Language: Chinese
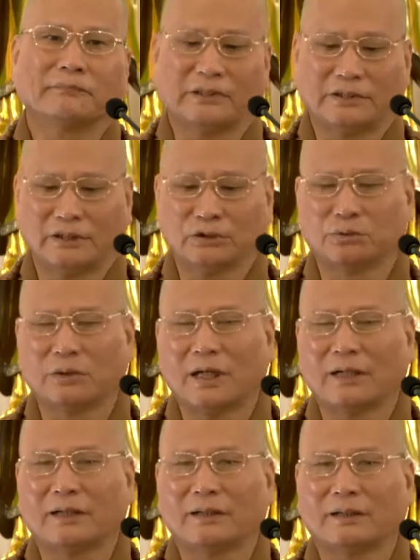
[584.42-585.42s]
啊，写出
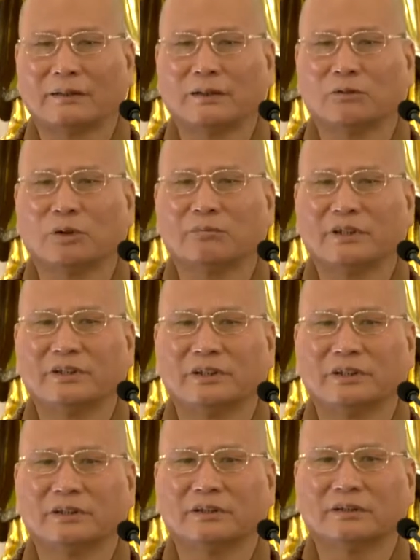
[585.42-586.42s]
来了也未必
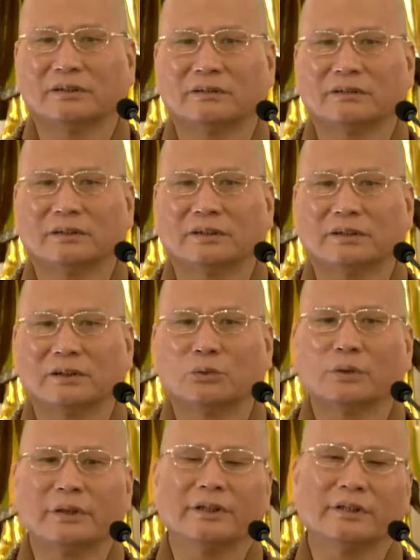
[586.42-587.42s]
写的很
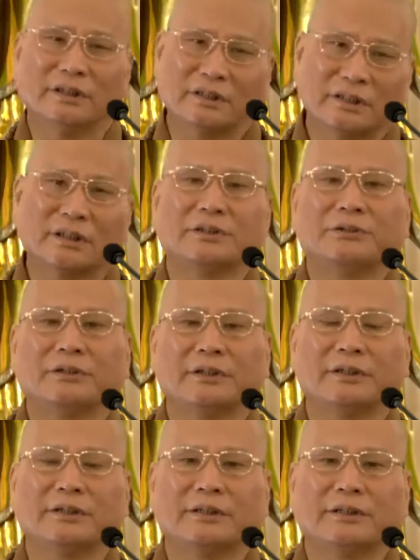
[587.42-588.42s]
对、很正确。